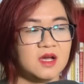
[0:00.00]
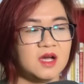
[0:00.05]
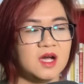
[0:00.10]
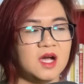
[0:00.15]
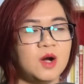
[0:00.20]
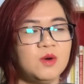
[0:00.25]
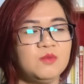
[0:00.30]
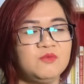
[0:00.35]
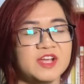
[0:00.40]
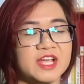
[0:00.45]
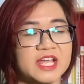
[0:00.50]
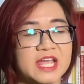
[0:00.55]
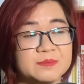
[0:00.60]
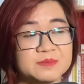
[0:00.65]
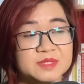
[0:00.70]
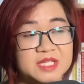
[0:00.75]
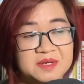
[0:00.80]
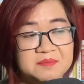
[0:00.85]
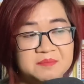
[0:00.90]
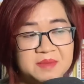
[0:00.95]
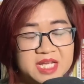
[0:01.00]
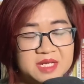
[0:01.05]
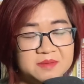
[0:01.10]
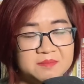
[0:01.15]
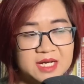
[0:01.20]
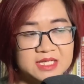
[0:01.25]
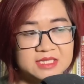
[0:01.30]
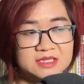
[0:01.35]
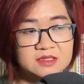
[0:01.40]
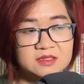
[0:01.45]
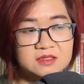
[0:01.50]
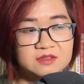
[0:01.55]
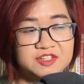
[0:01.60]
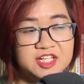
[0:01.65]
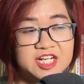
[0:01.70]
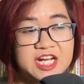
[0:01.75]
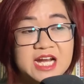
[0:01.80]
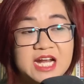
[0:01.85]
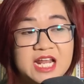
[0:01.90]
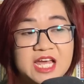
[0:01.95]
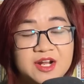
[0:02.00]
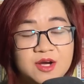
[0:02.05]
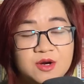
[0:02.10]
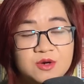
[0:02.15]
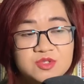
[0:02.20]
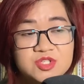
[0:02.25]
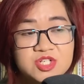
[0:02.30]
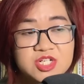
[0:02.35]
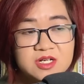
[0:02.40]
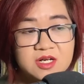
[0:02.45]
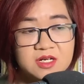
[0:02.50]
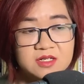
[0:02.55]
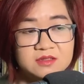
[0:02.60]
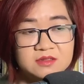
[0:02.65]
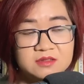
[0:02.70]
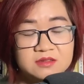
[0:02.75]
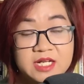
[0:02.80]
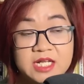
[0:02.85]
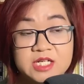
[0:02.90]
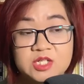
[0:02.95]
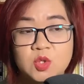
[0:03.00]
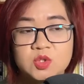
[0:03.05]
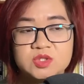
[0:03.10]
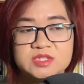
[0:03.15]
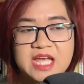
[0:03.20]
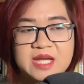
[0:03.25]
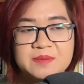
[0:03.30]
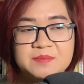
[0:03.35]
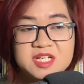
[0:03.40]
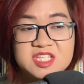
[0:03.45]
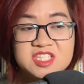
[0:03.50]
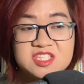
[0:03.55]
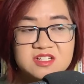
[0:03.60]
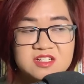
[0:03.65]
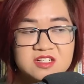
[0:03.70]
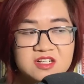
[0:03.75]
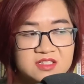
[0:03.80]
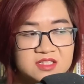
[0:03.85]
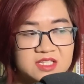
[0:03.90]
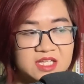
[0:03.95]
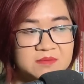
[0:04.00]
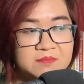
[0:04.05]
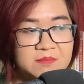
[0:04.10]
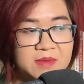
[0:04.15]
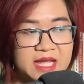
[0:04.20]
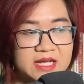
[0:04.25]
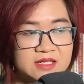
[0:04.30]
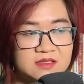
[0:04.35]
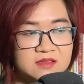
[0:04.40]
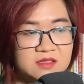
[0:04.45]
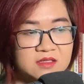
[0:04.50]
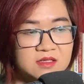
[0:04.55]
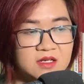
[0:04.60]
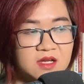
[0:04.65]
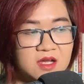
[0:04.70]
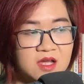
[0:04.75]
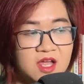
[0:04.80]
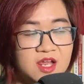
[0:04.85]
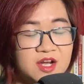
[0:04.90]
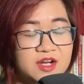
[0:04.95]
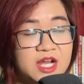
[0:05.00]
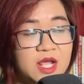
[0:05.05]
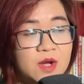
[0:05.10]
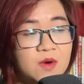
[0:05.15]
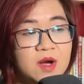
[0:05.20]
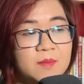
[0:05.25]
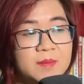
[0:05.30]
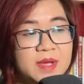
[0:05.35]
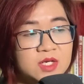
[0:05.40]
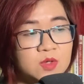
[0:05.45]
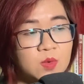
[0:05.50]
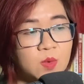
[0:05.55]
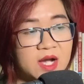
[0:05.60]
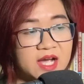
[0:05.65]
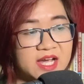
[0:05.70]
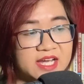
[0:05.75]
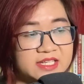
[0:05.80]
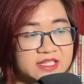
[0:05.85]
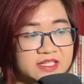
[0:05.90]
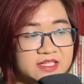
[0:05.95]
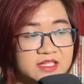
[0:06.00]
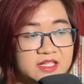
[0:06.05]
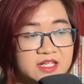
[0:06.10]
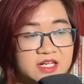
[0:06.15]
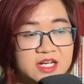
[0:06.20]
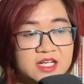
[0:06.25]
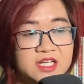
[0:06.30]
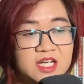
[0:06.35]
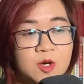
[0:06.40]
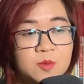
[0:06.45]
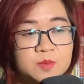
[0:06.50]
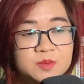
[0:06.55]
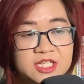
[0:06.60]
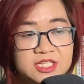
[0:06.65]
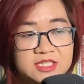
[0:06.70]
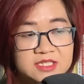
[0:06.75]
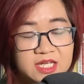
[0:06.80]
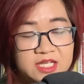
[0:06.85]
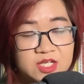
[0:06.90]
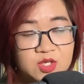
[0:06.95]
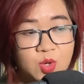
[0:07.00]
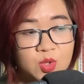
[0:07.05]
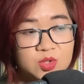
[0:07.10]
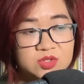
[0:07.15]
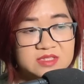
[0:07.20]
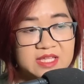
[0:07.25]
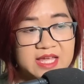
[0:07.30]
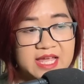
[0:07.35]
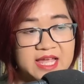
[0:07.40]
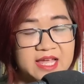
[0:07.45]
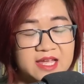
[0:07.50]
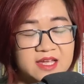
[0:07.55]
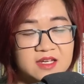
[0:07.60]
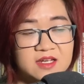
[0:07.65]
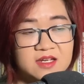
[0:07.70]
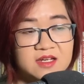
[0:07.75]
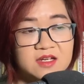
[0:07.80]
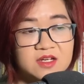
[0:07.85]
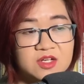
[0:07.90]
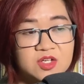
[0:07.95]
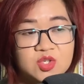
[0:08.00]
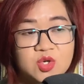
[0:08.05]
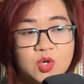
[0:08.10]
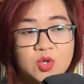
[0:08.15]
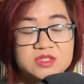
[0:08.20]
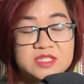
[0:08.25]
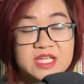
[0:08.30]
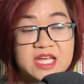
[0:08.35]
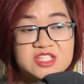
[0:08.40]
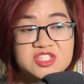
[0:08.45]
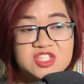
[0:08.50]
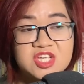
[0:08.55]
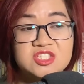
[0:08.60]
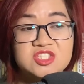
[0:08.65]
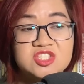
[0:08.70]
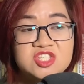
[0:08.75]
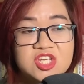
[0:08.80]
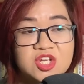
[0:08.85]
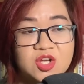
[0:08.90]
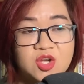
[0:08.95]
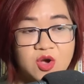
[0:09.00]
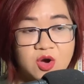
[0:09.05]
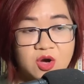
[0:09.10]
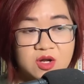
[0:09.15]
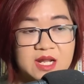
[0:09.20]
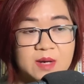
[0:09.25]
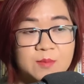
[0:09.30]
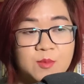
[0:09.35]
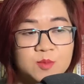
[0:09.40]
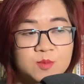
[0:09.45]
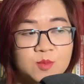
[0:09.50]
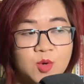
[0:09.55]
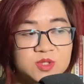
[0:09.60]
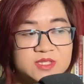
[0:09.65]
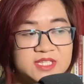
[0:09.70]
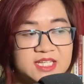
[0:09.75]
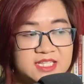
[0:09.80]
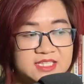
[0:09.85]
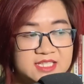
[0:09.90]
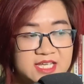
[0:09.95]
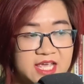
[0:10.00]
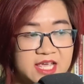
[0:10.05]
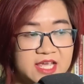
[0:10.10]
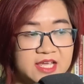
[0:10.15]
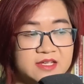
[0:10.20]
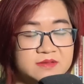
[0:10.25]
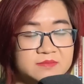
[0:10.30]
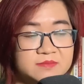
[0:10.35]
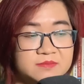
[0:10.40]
Ông phải cảm thấy may mắn vì đây là đấu trường nên cô ta mới giữ được tính mạng. Nếu ở bên ngoài, khi ông nhìn thấy cô ta sẽ chỉ còn là một bộ thi thể.